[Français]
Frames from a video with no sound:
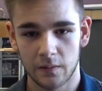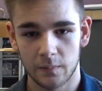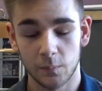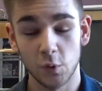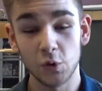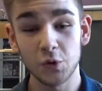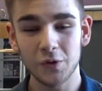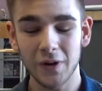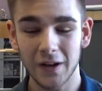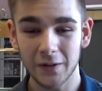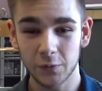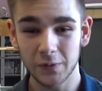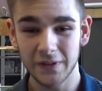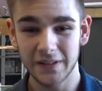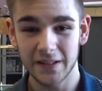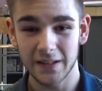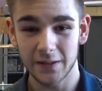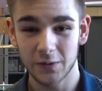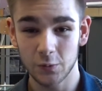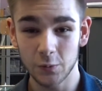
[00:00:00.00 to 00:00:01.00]
Bonjour à
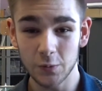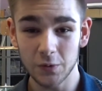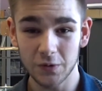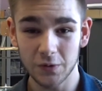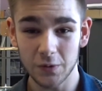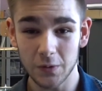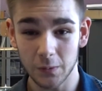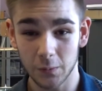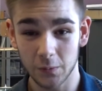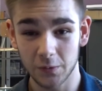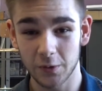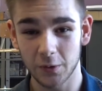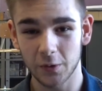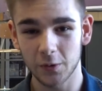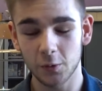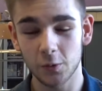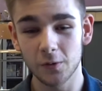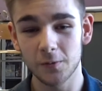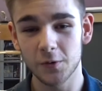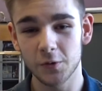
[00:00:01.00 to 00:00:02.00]
toutes et à tous, on
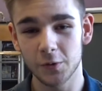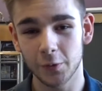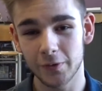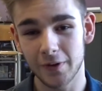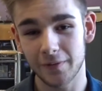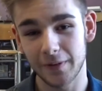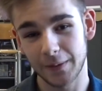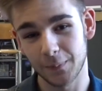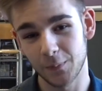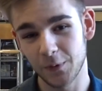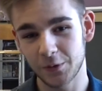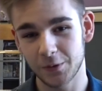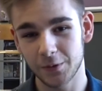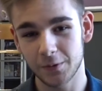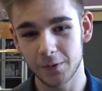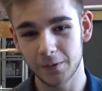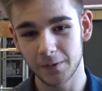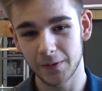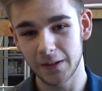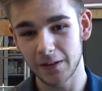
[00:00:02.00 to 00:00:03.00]
se retrouve aujourd'hui avec
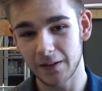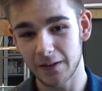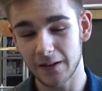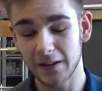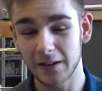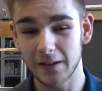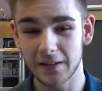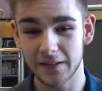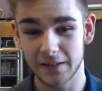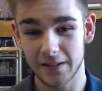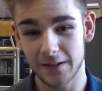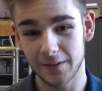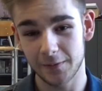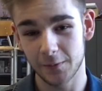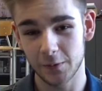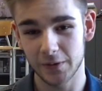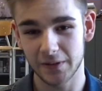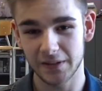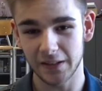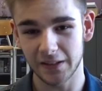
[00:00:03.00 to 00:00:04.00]
Monsieur Deville et les
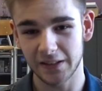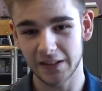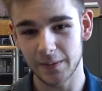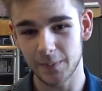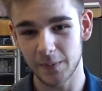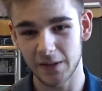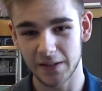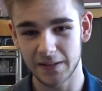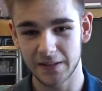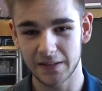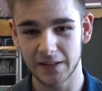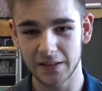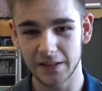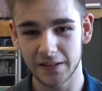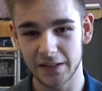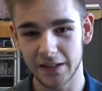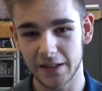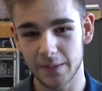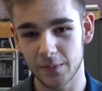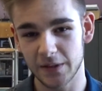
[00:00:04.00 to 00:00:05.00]
élèves de 5e et
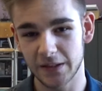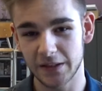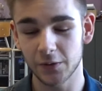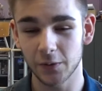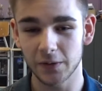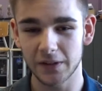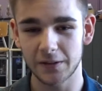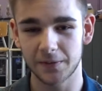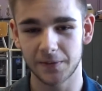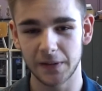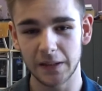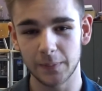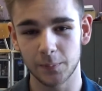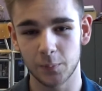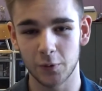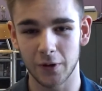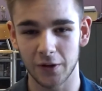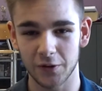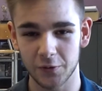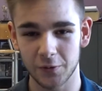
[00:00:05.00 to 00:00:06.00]
6e
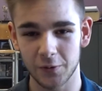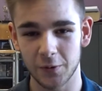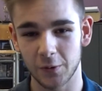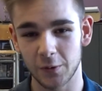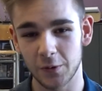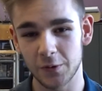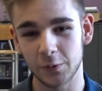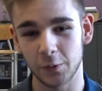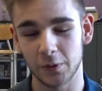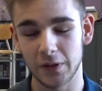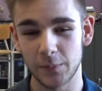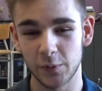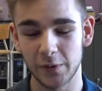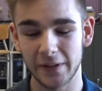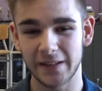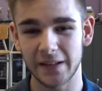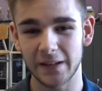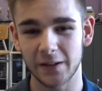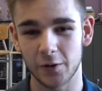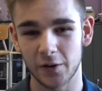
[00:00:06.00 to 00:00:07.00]
scientifiques pour un jeu de rôle sur
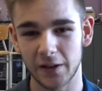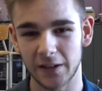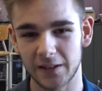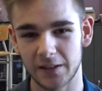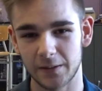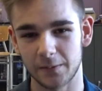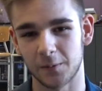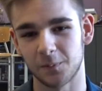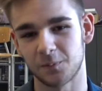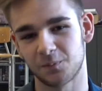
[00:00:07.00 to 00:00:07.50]
l'immunité collective.